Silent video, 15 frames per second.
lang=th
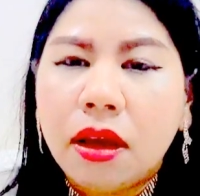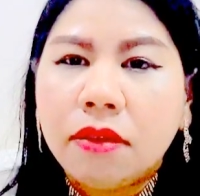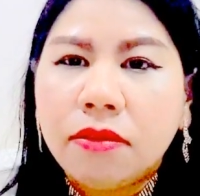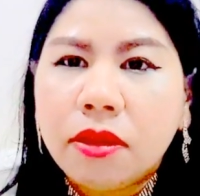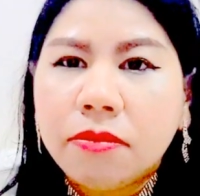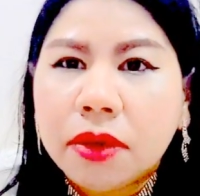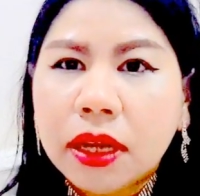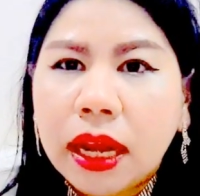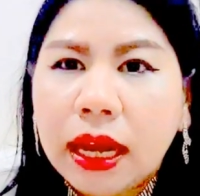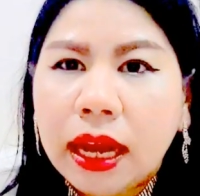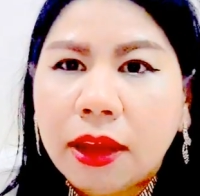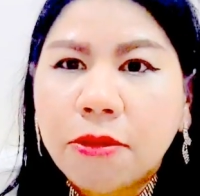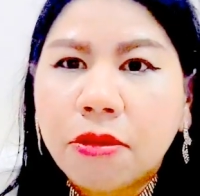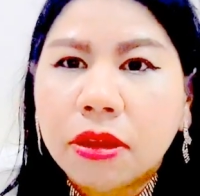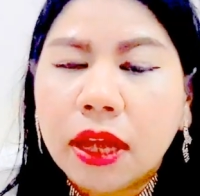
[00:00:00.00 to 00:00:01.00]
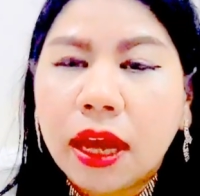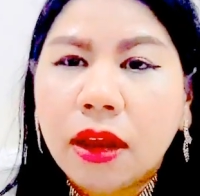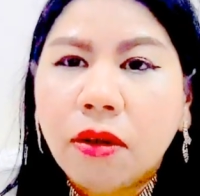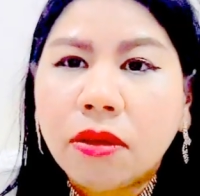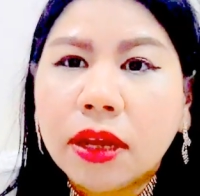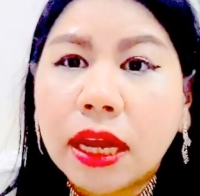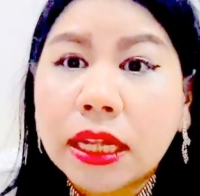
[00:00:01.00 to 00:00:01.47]
ฝีมือแรงงานคนไทย
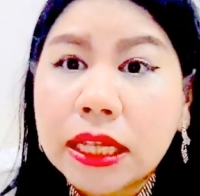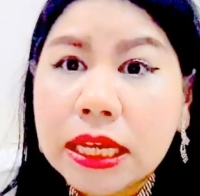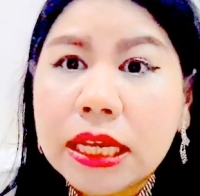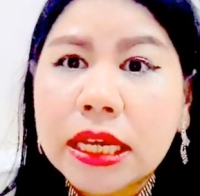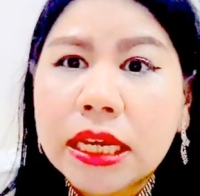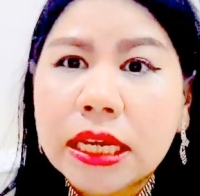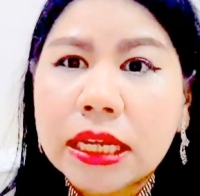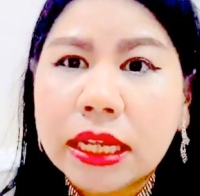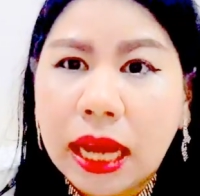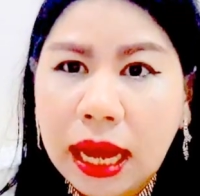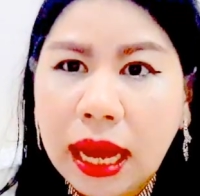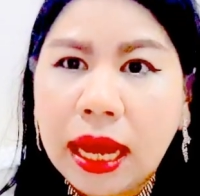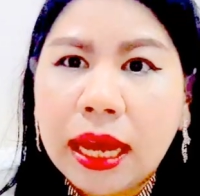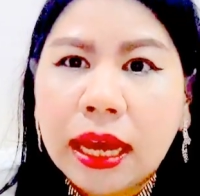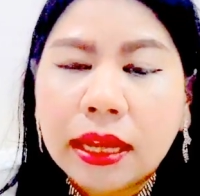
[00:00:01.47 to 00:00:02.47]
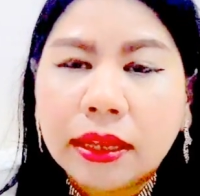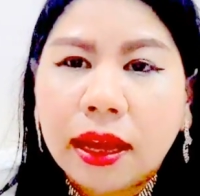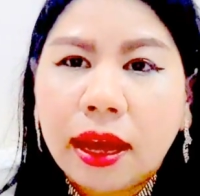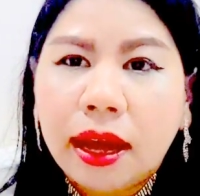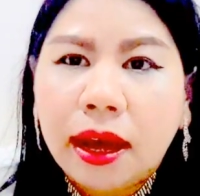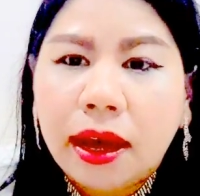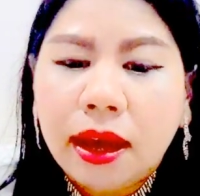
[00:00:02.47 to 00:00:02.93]
ค่อนข้างดีนะคะ
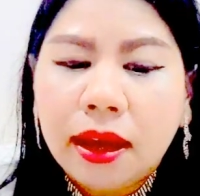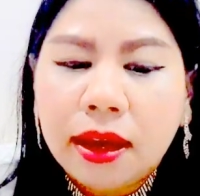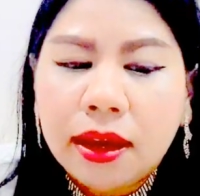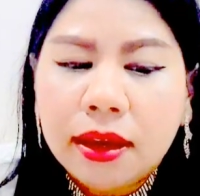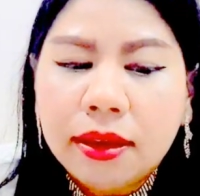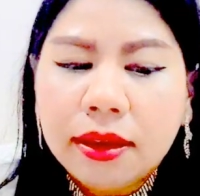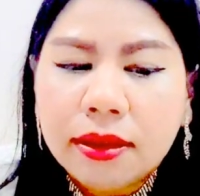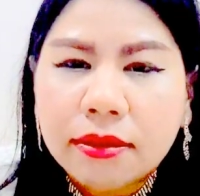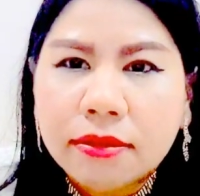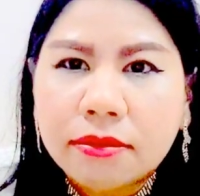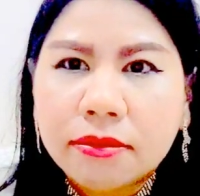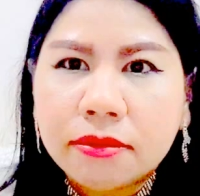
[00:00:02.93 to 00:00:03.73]
ถ้าอย่าง